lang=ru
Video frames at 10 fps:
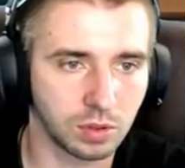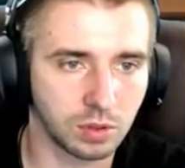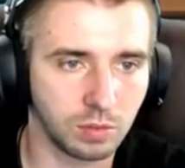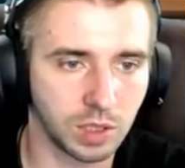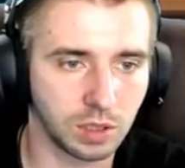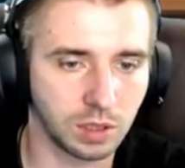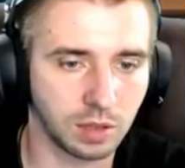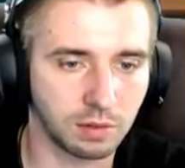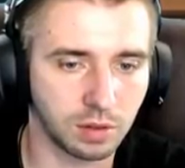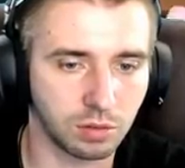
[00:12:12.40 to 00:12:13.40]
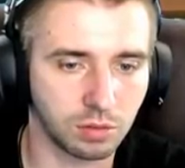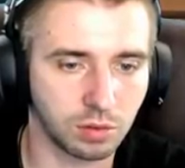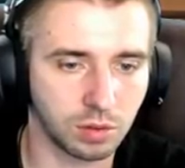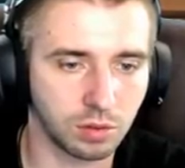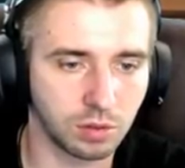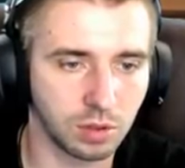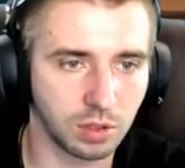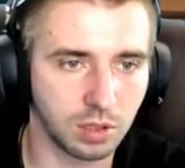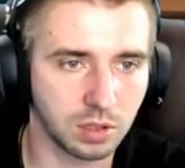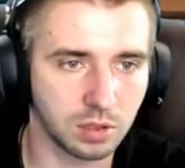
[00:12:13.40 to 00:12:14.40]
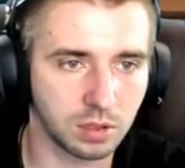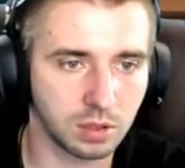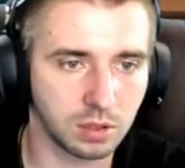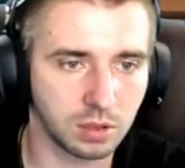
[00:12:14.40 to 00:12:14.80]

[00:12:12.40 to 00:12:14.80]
Минотавр тут такой есть.